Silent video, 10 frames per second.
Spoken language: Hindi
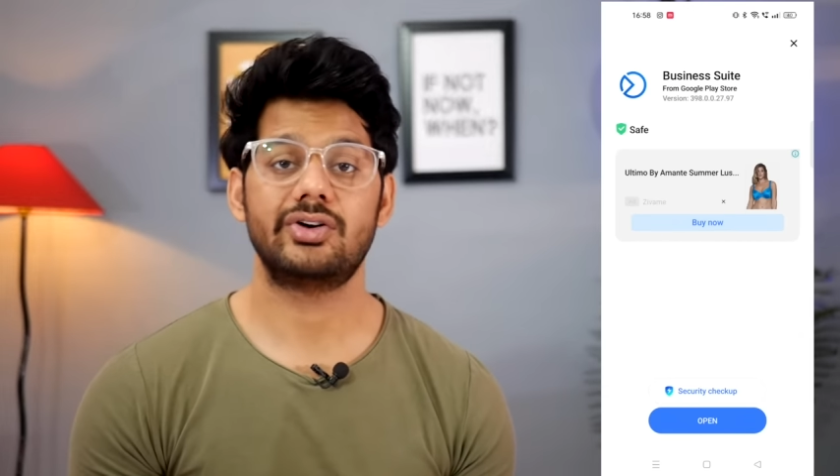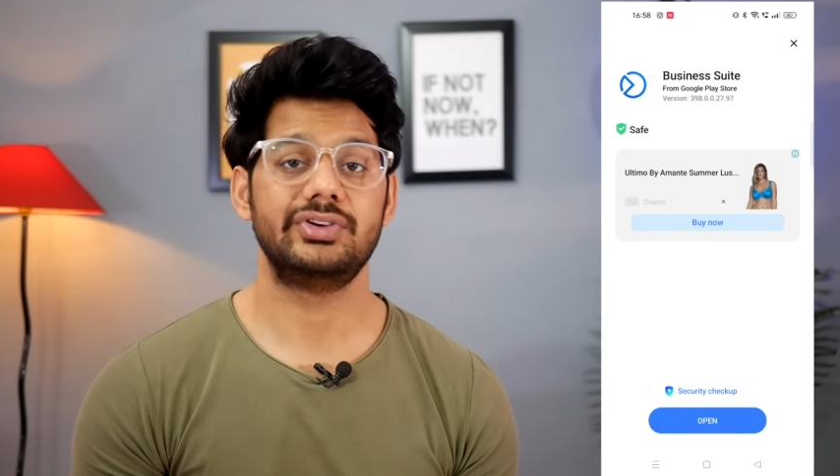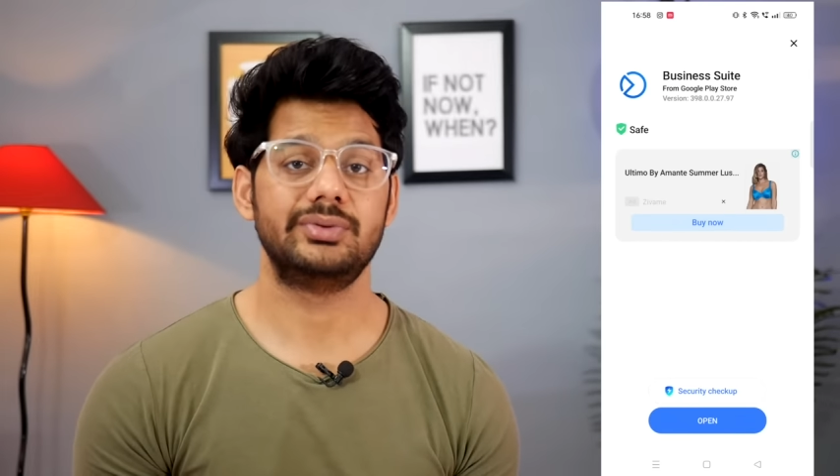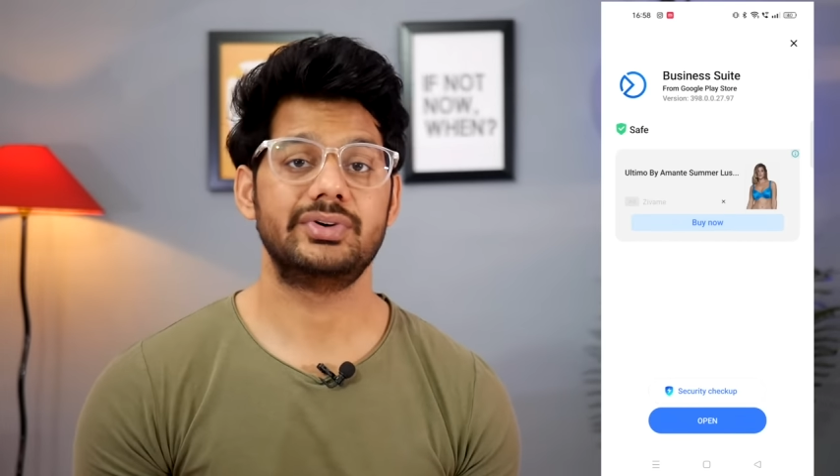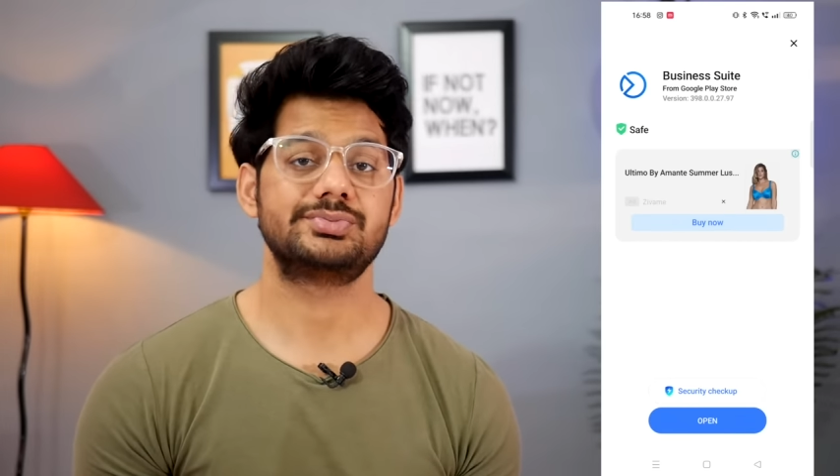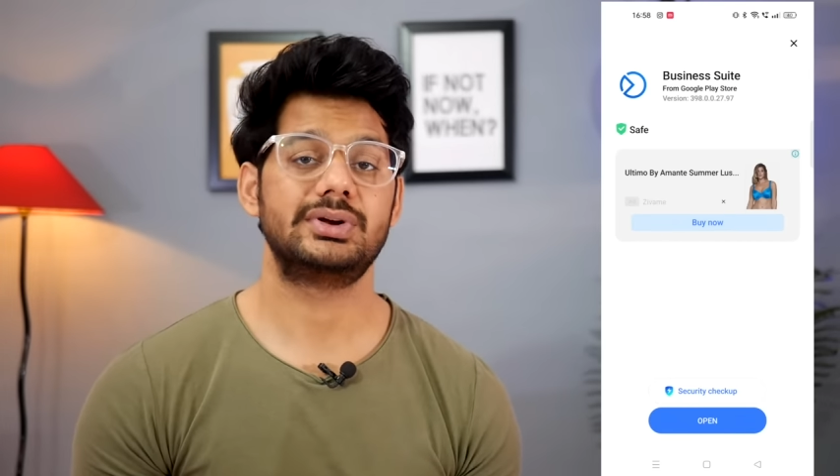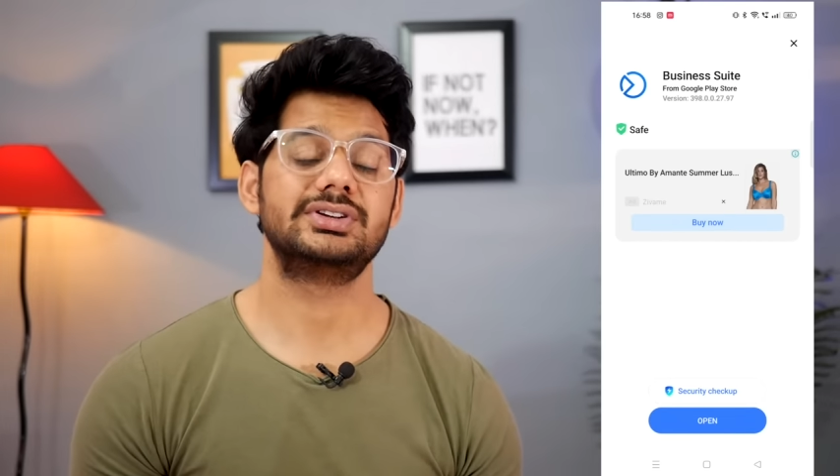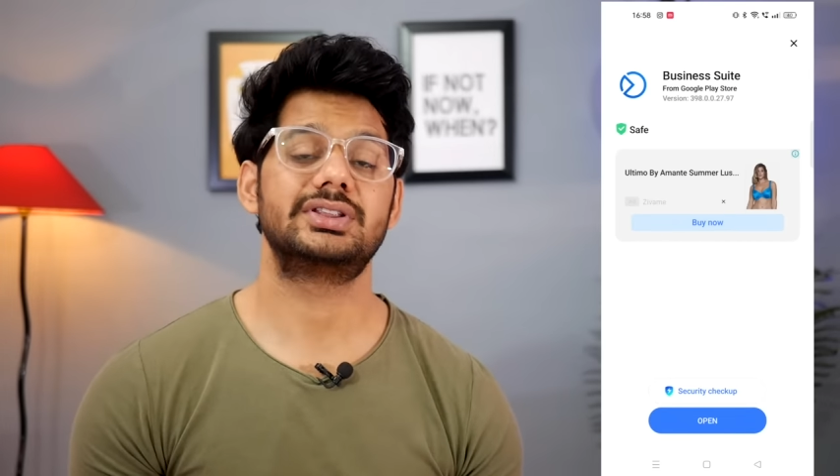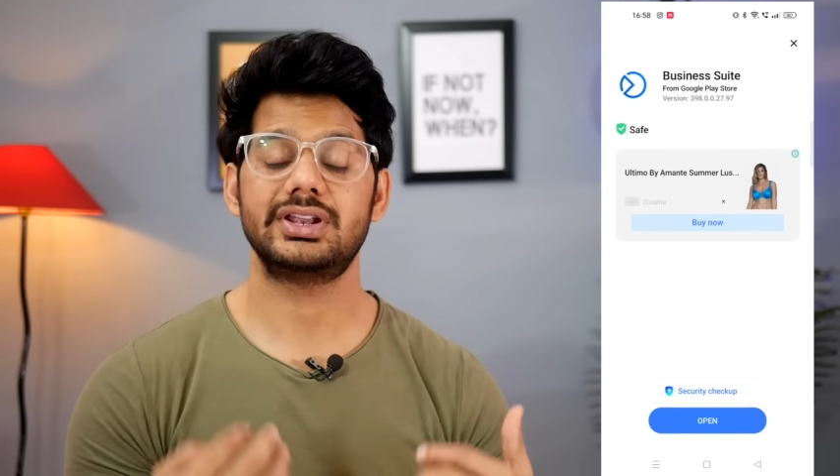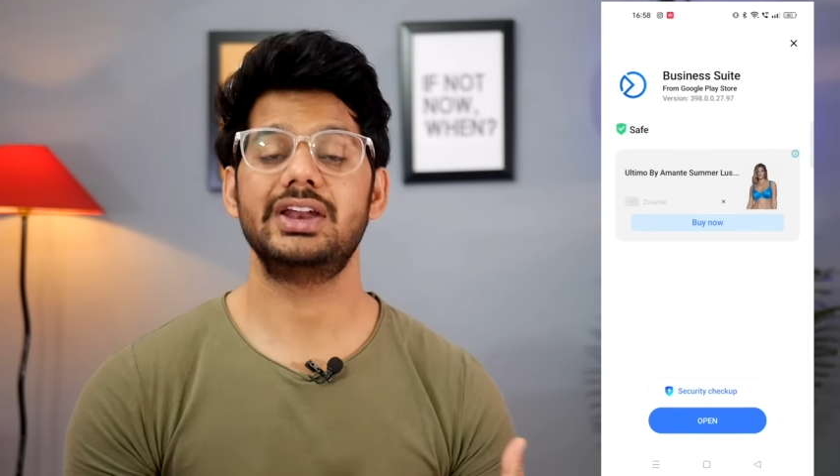ऑफ इन्वेस्टमेंट
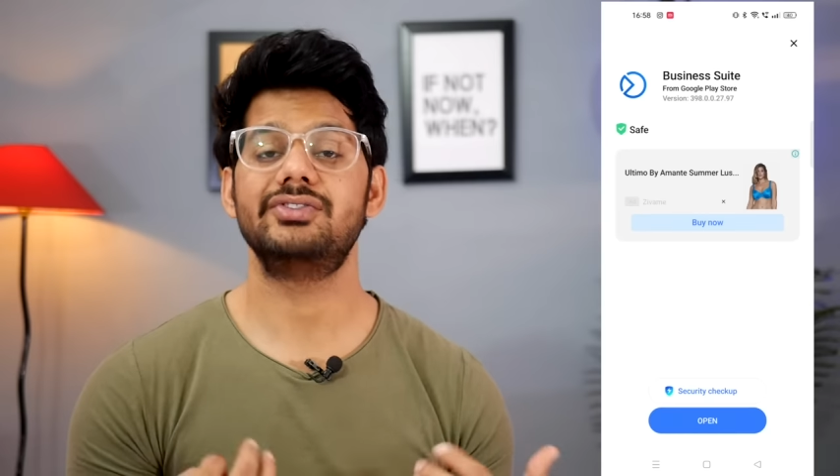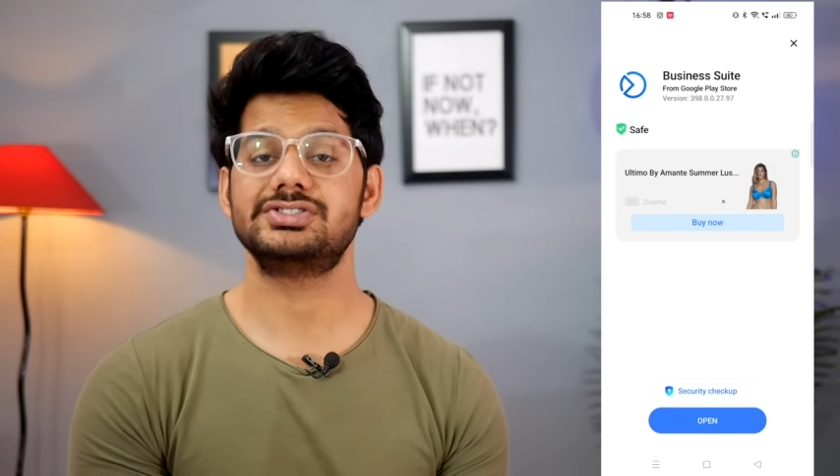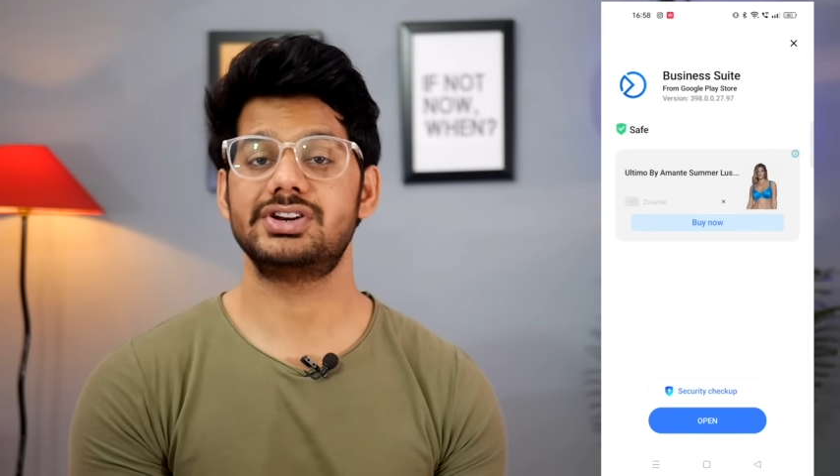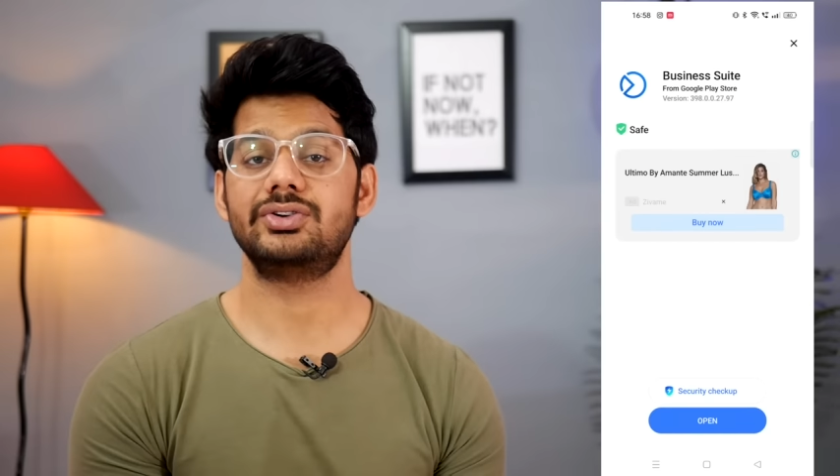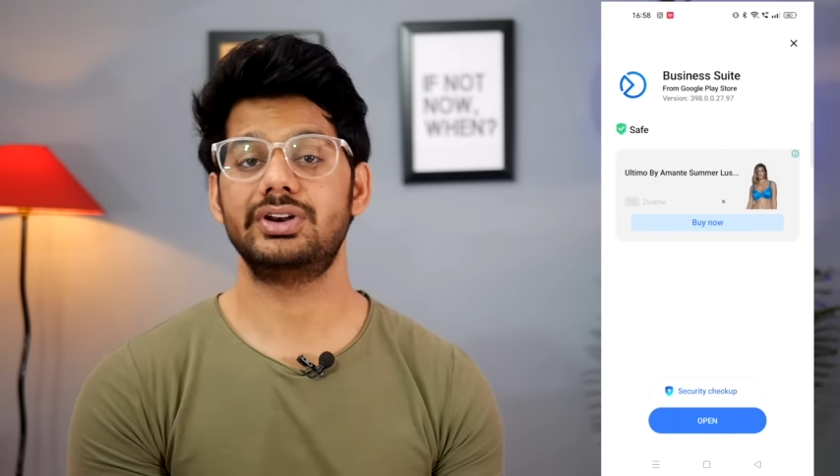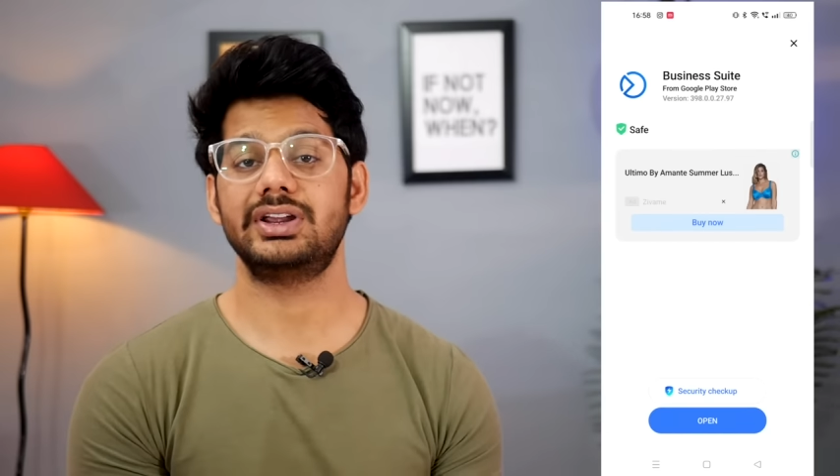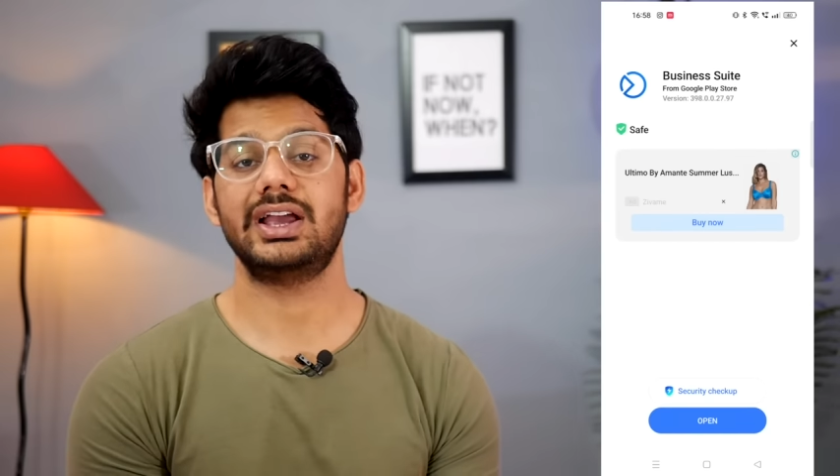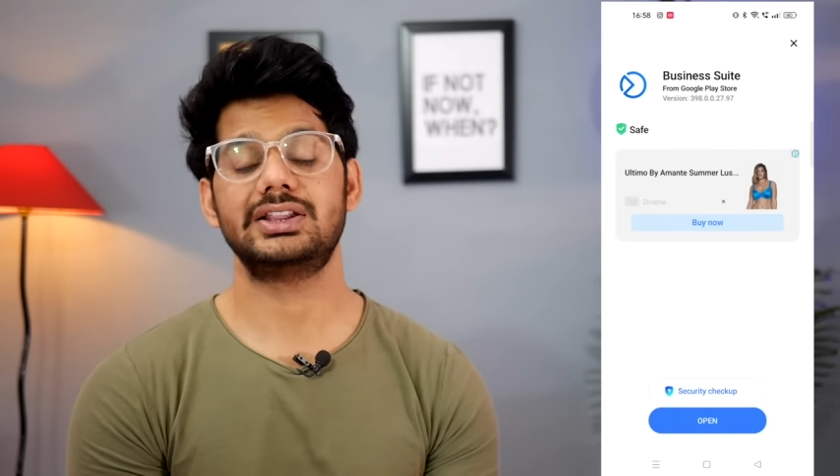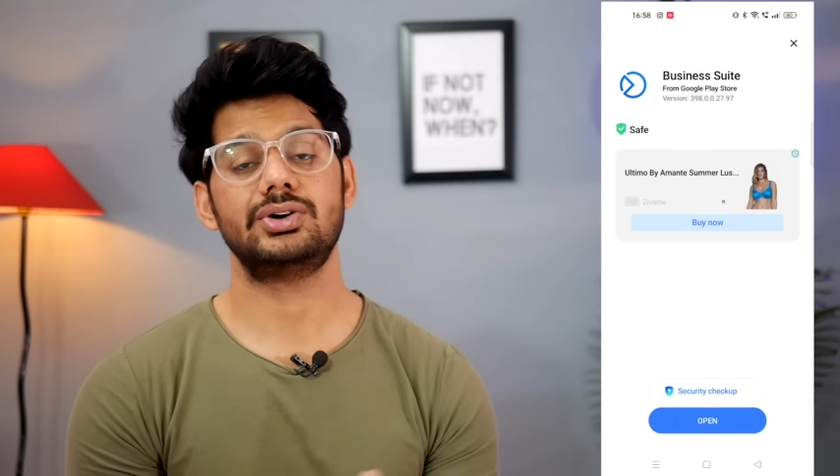जितना इन्वेस्ट इन्होंने किया